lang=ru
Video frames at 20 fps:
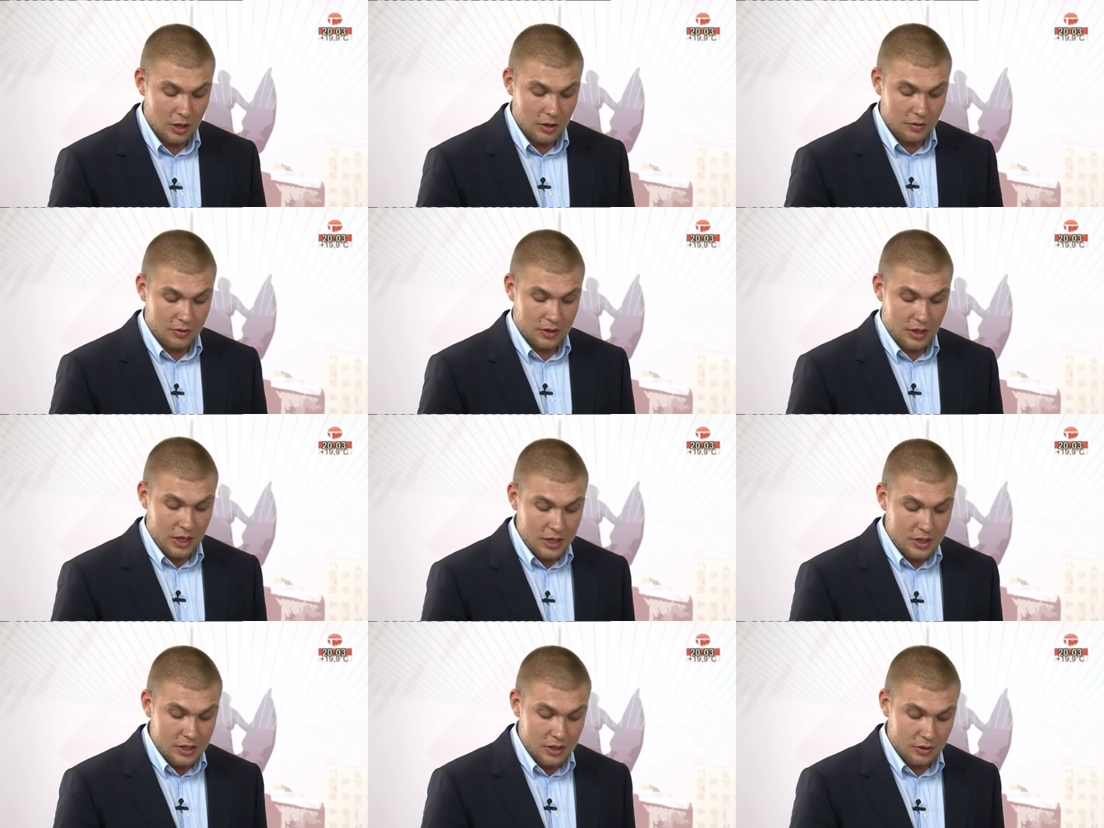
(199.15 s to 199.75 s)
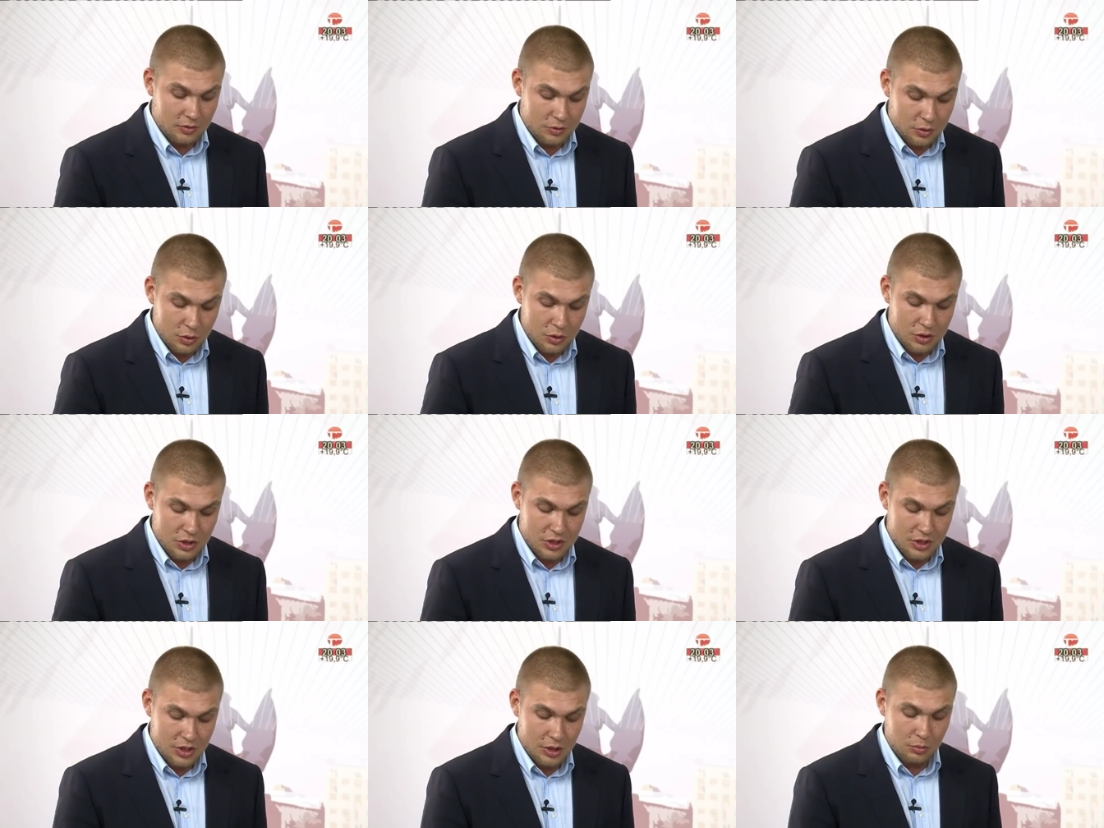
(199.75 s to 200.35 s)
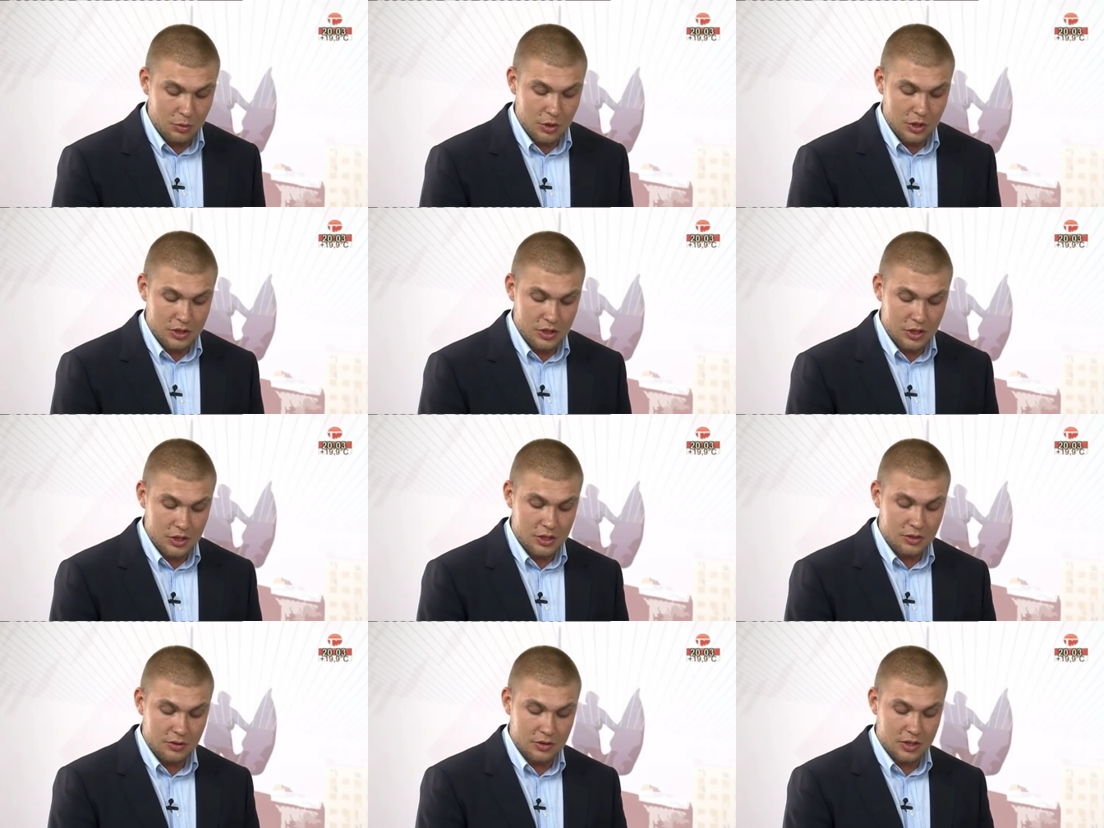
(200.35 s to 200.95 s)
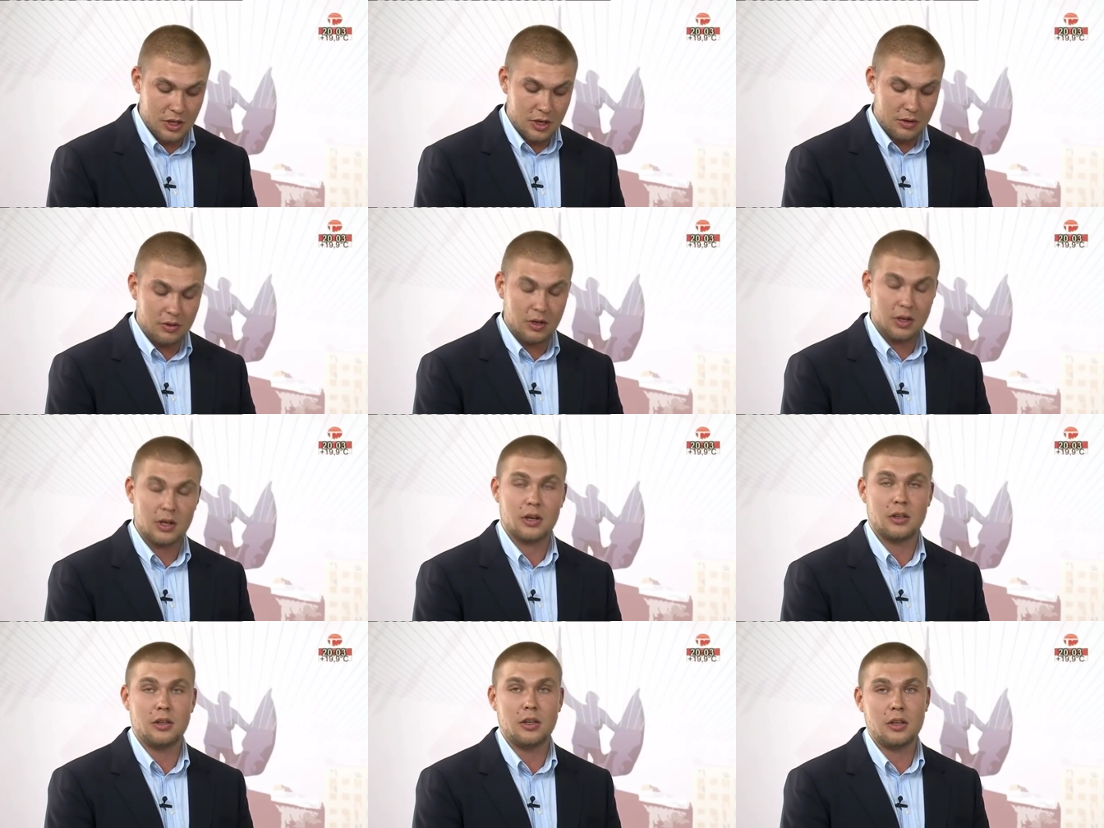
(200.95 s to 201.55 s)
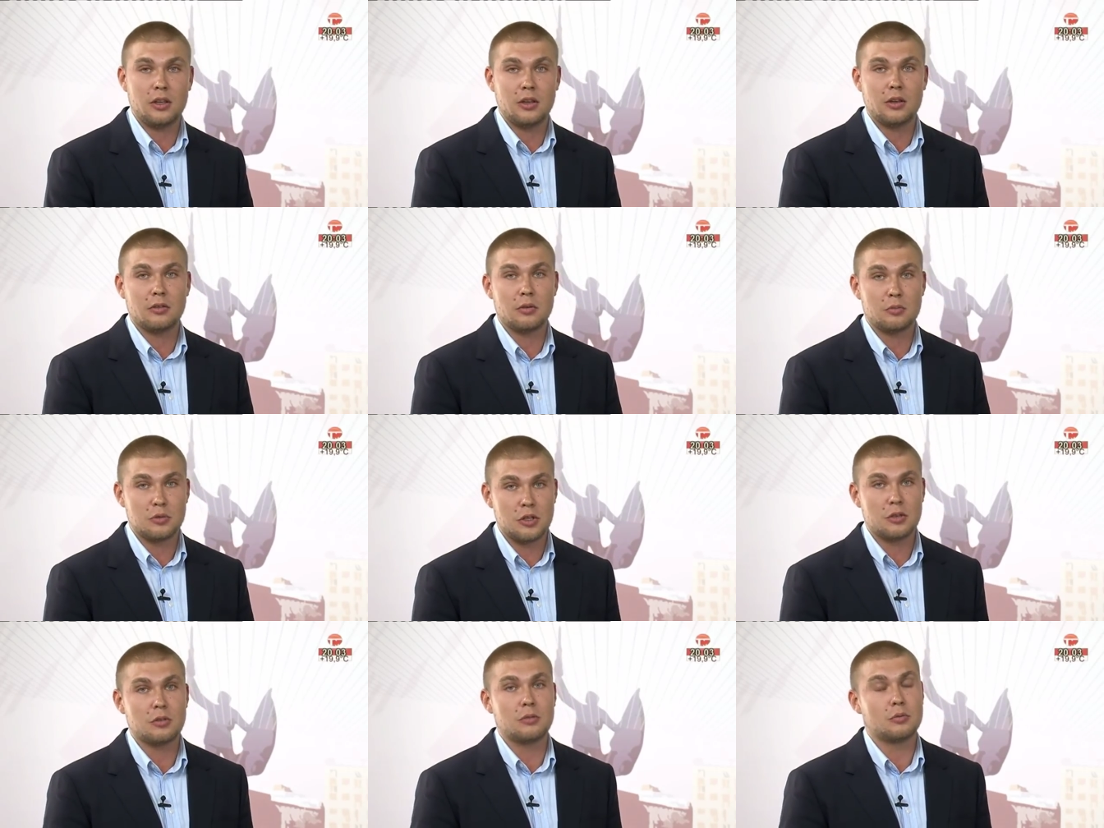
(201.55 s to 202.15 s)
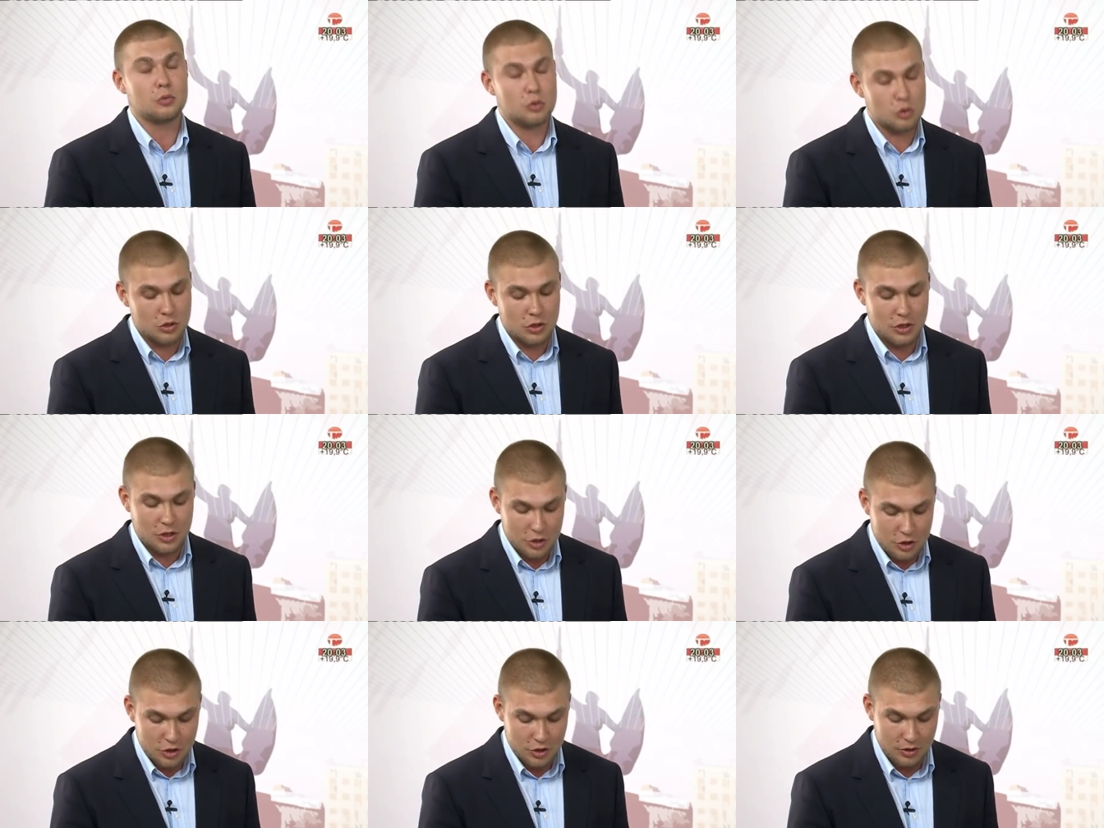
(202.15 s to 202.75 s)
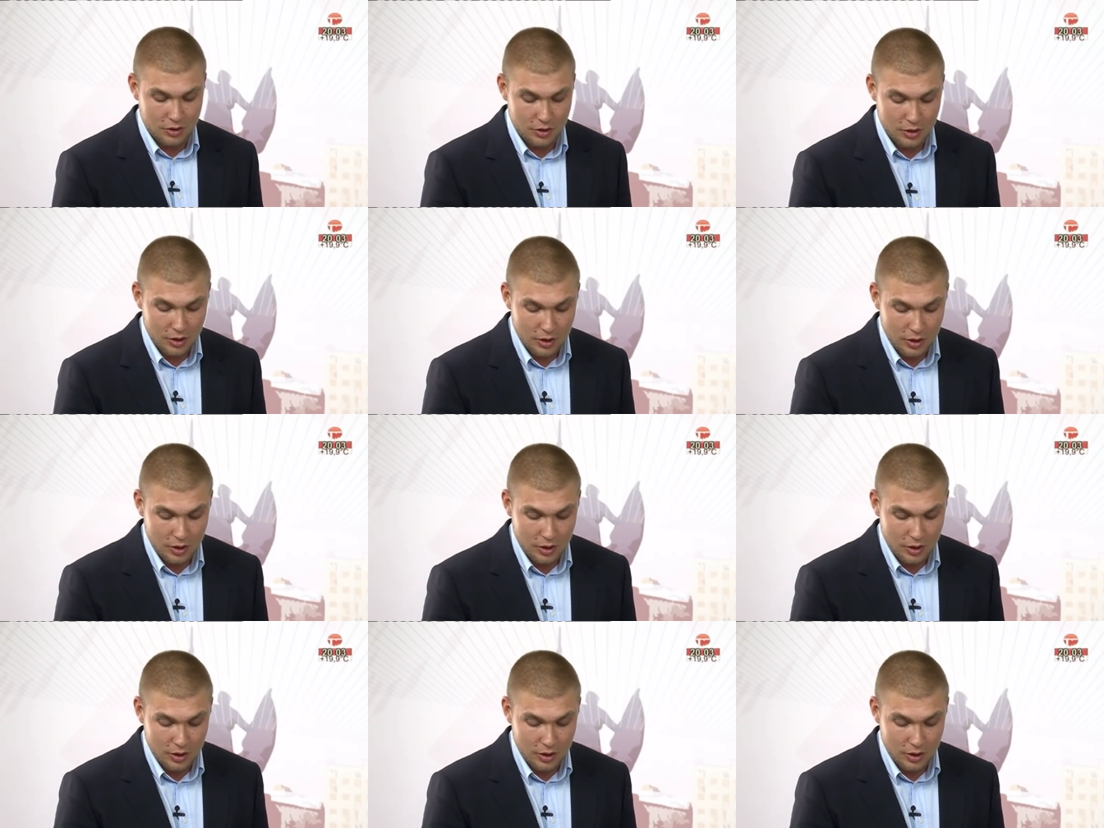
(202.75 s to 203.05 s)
В-третьих, всю систему российского здравоохранения вообще нужно лечить.